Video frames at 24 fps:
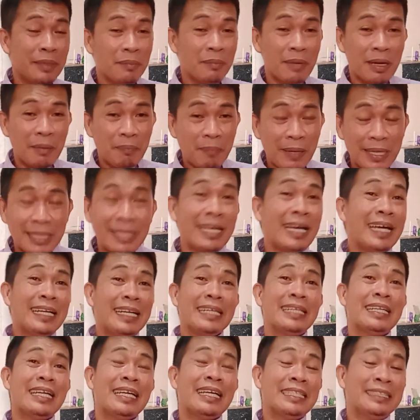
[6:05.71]
may mga
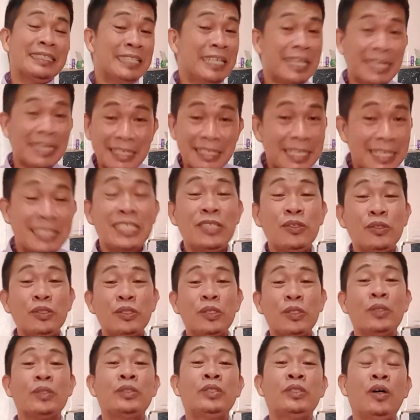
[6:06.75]
pangyayari na hindi rin nila
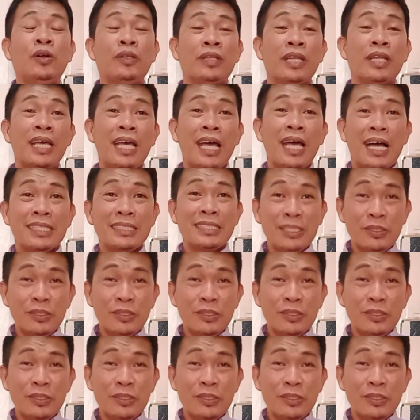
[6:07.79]
sinusunod yon